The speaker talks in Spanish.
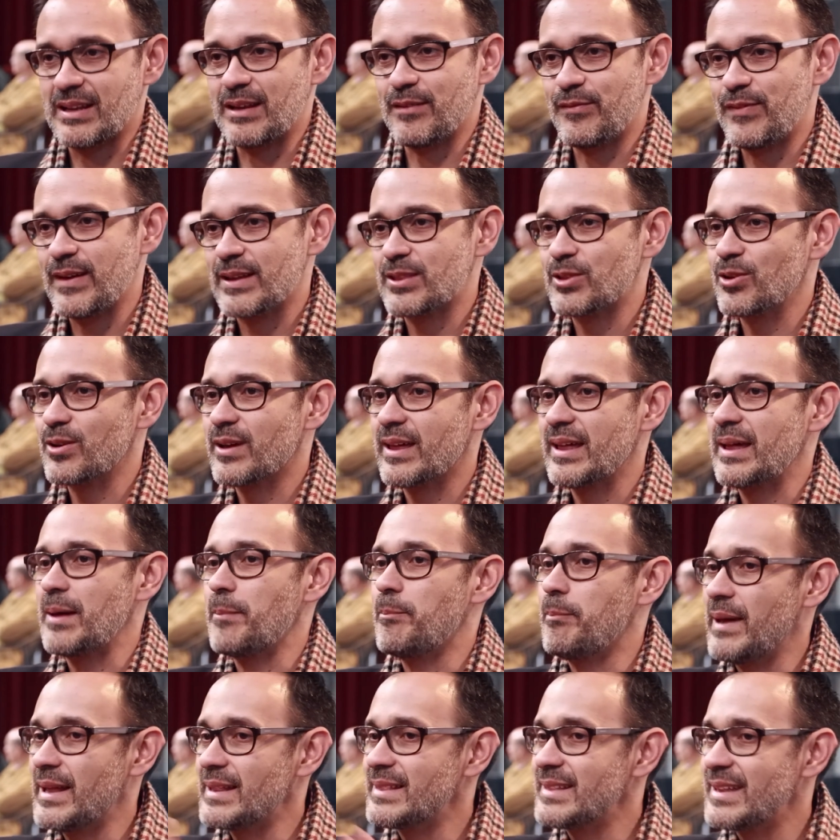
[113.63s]
el efecto que
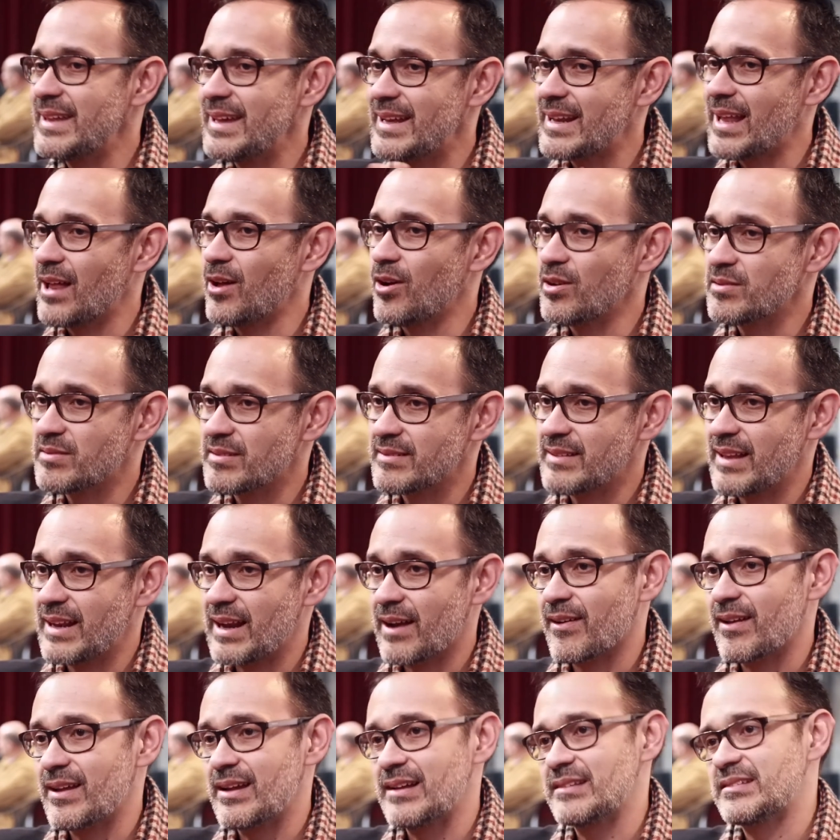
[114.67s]
depende de la dosis de
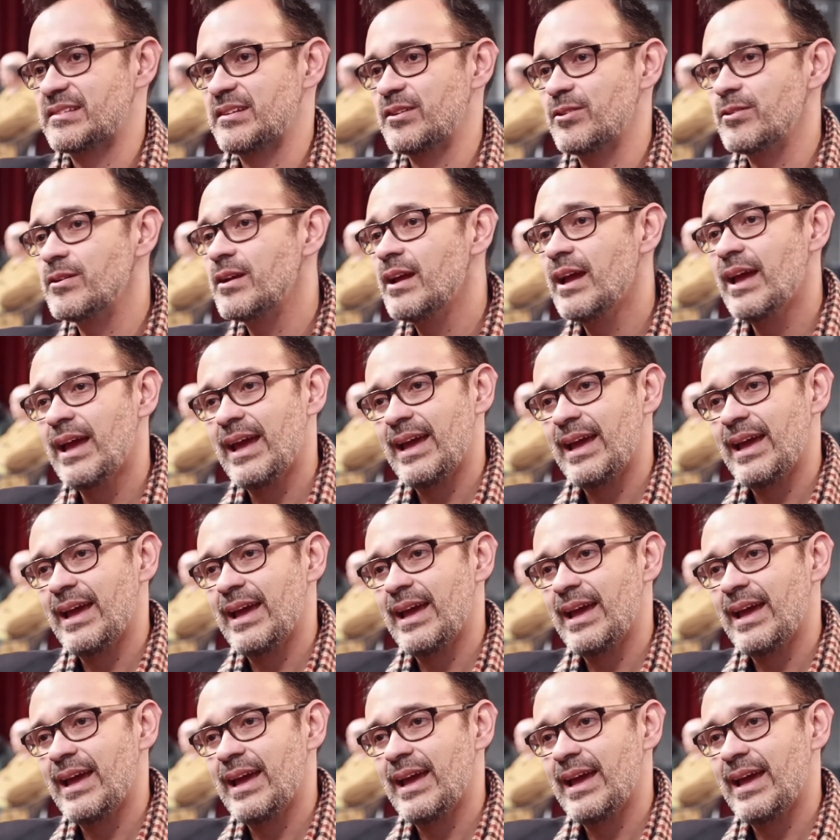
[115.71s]
la radiación